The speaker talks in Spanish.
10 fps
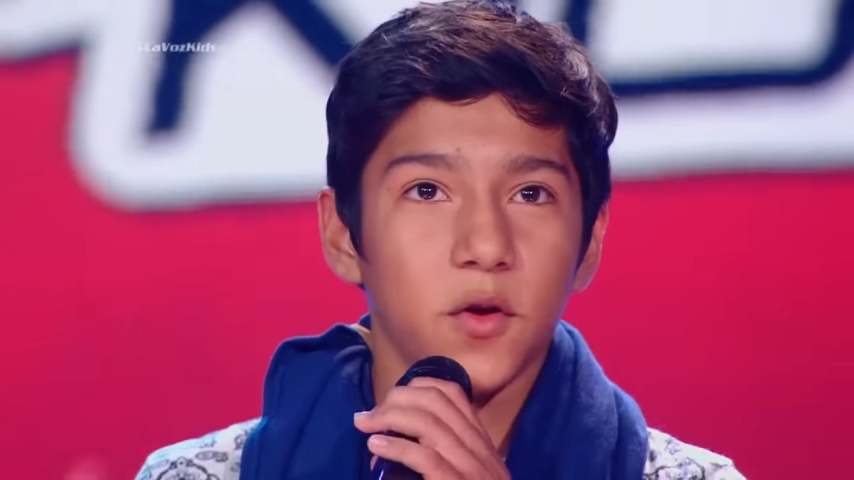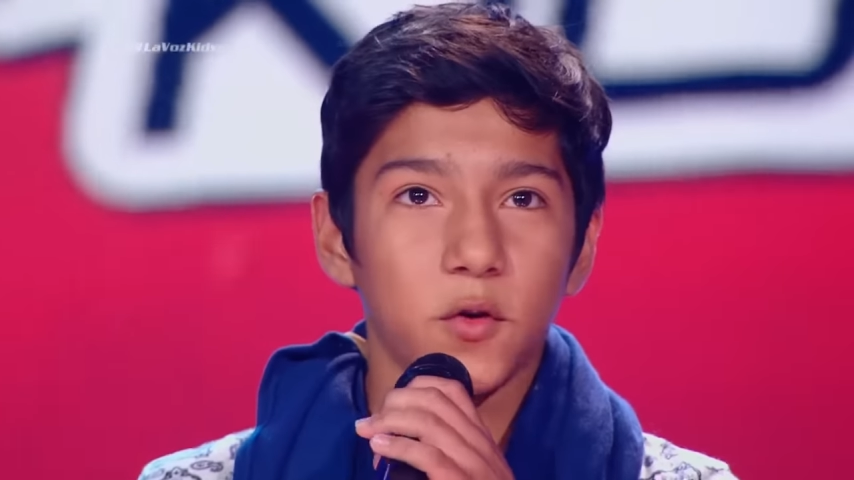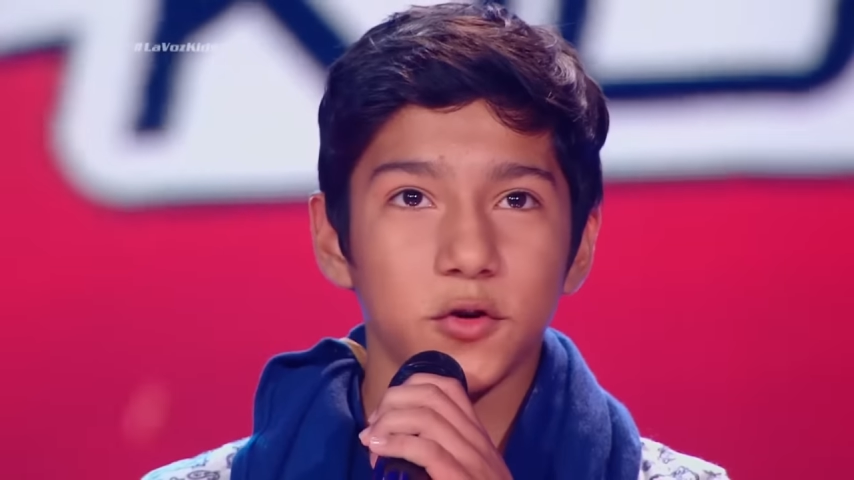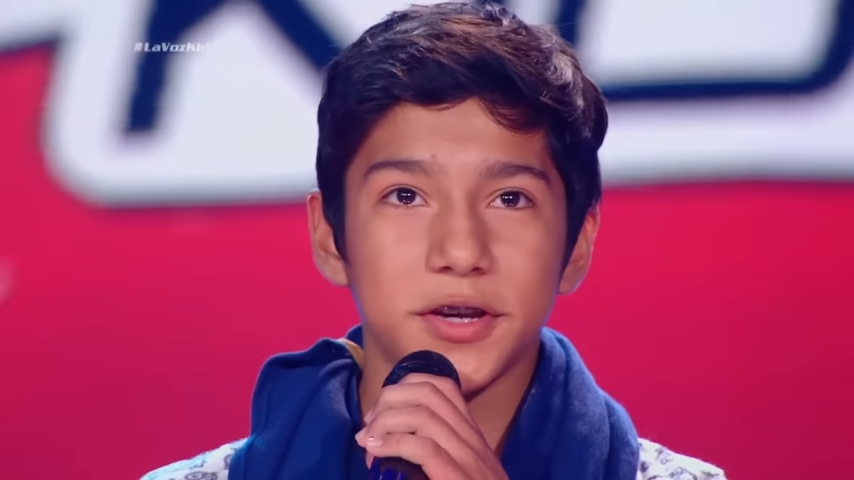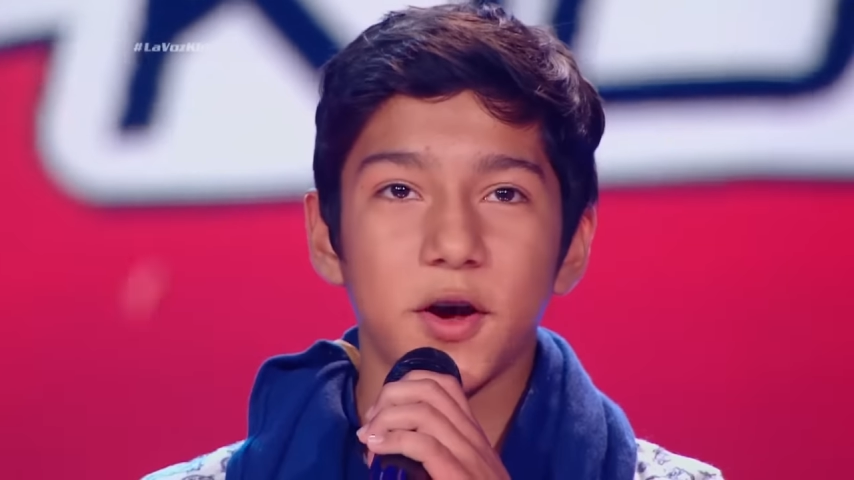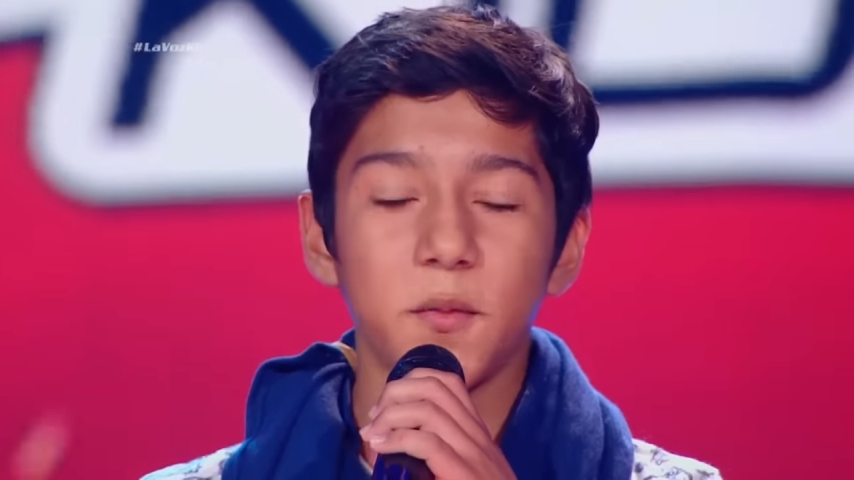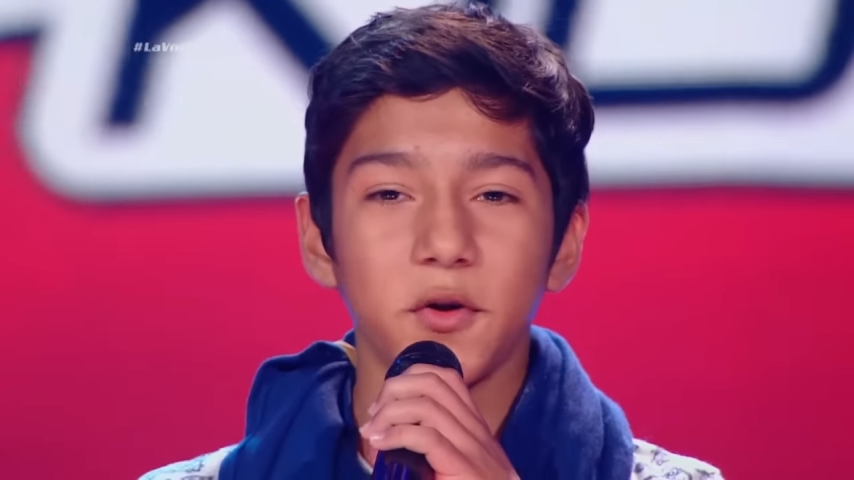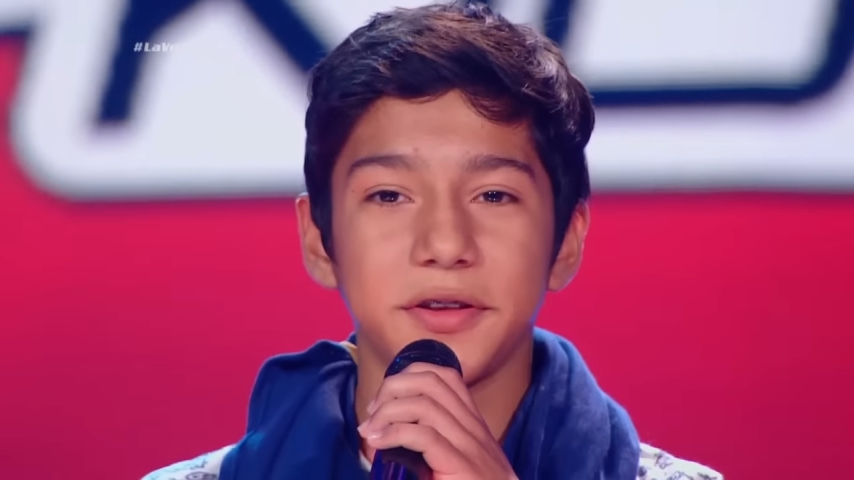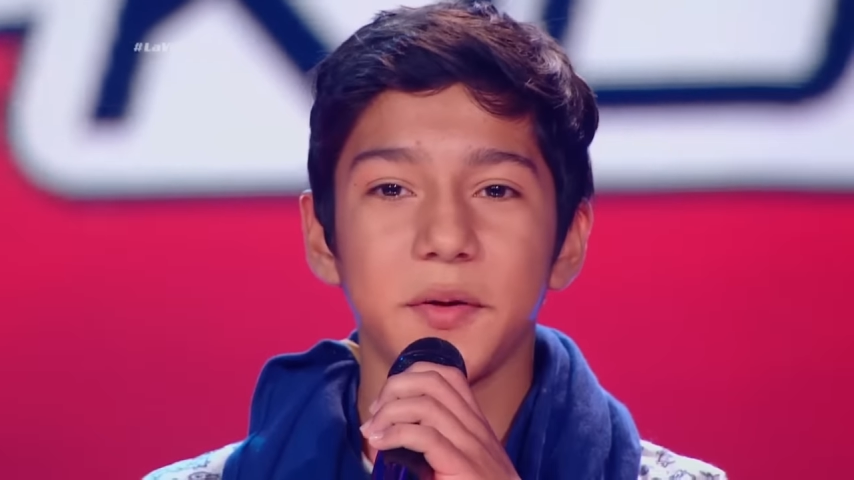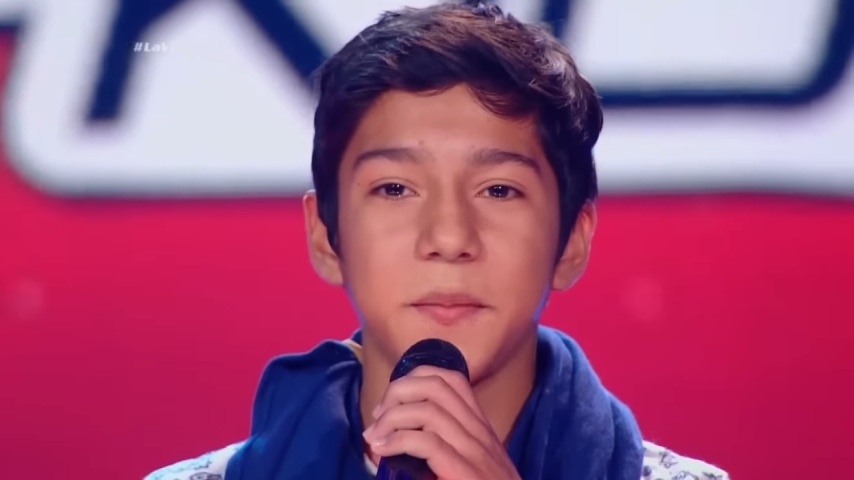no sé cómo lo
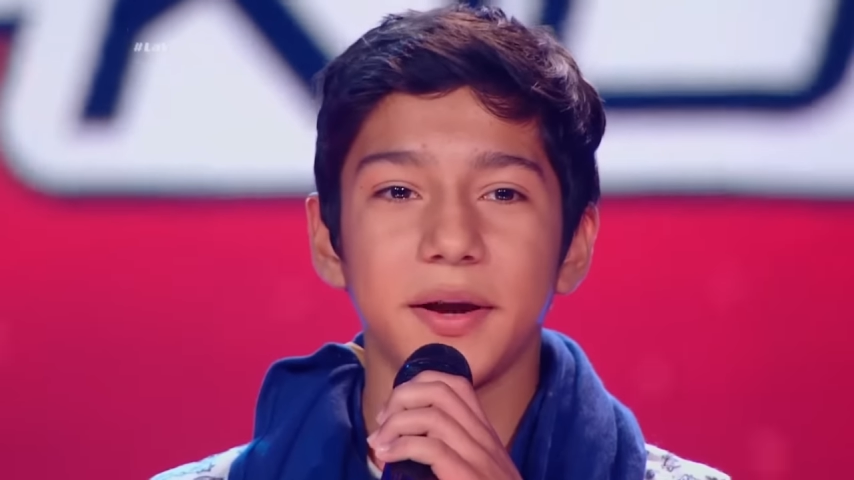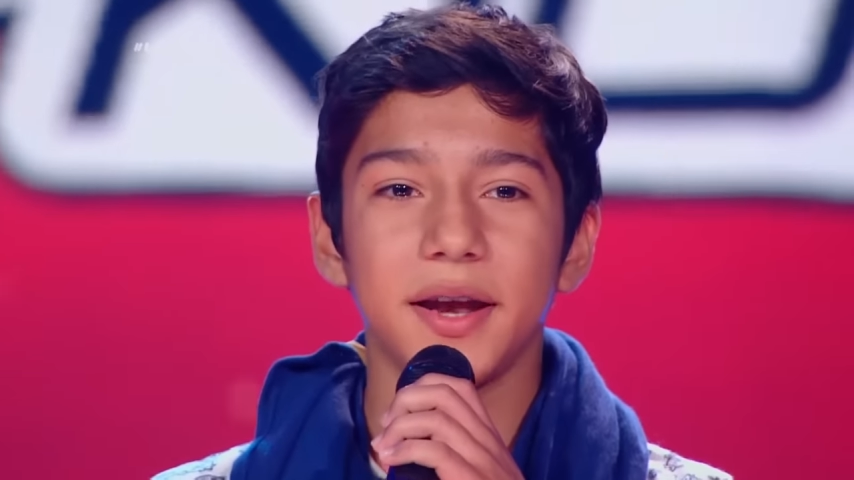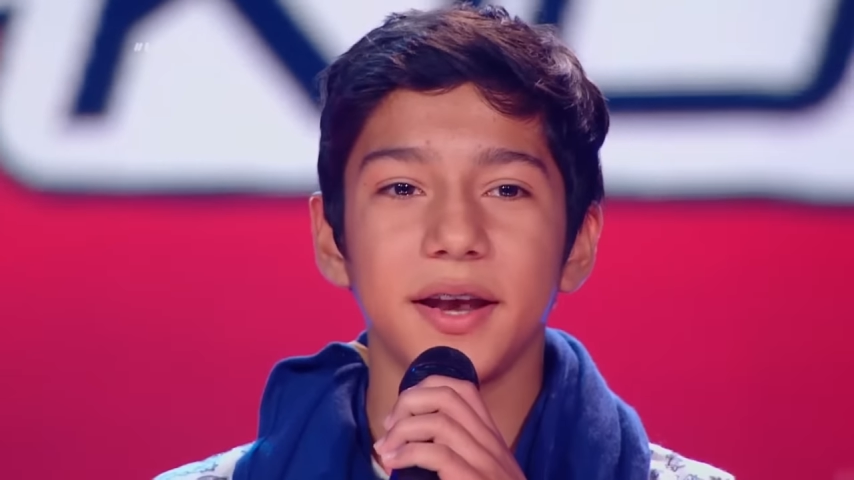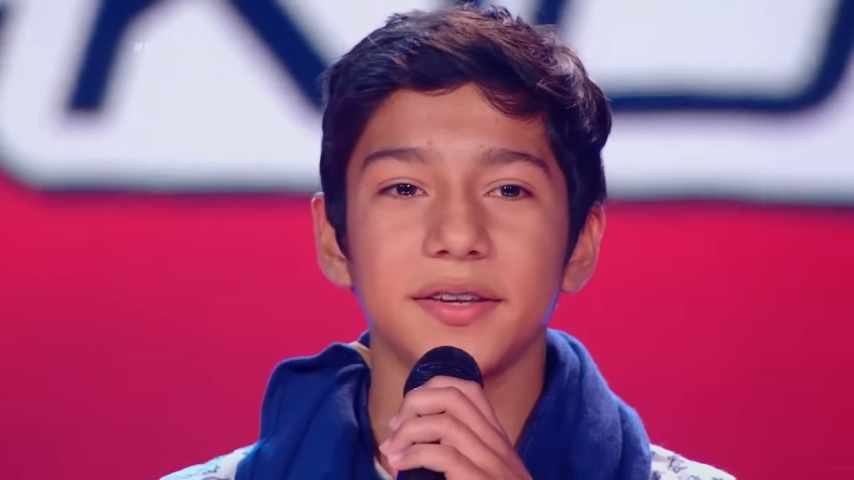hice a mi manera,